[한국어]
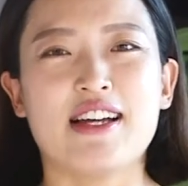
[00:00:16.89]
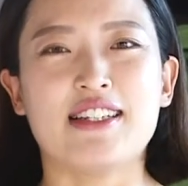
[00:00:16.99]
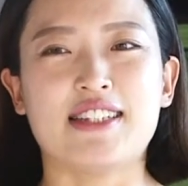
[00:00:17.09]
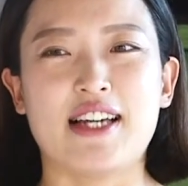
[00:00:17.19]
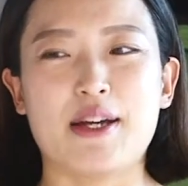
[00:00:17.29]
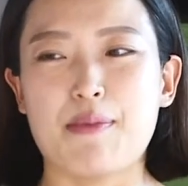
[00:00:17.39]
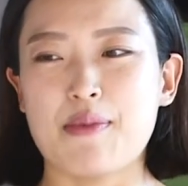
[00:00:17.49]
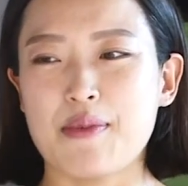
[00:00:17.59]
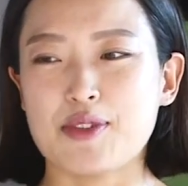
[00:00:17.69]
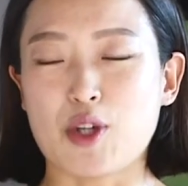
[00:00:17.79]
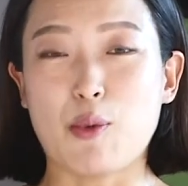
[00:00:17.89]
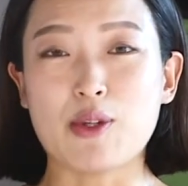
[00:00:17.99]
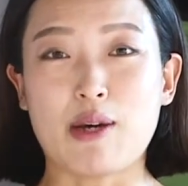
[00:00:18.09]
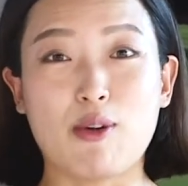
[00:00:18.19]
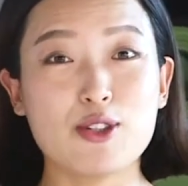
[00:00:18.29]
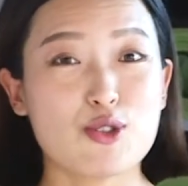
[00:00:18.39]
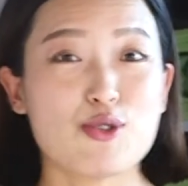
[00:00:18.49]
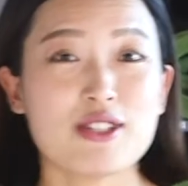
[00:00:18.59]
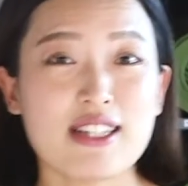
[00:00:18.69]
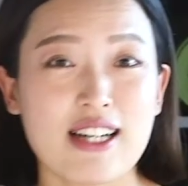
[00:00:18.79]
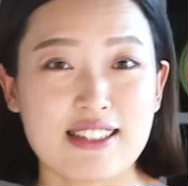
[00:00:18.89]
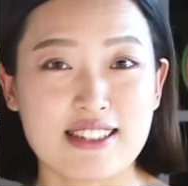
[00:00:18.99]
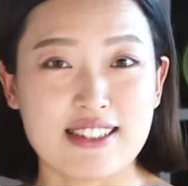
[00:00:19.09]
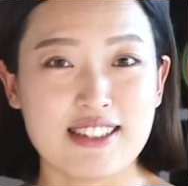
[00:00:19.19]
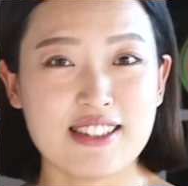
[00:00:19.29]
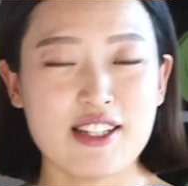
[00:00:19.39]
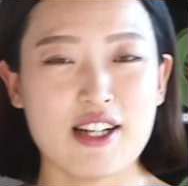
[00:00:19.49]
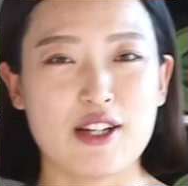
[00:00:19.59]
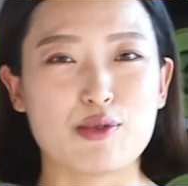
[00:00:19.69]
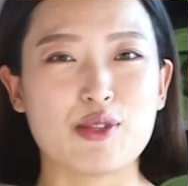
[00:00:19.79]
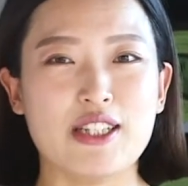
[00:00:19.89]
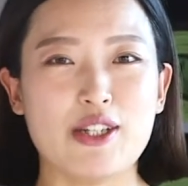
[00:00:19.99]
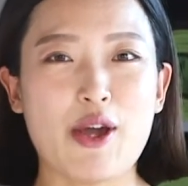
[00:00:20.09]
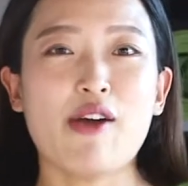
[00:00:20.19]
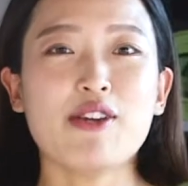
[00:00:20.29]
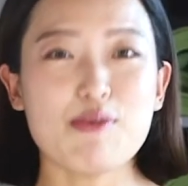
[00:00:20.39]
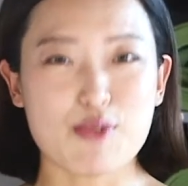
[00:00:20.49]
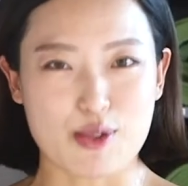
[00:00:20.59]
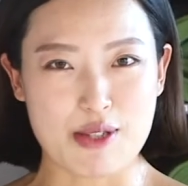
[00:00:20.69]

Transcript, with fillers: 이제 저보다 먼저 출산하신 우리 회원님 중,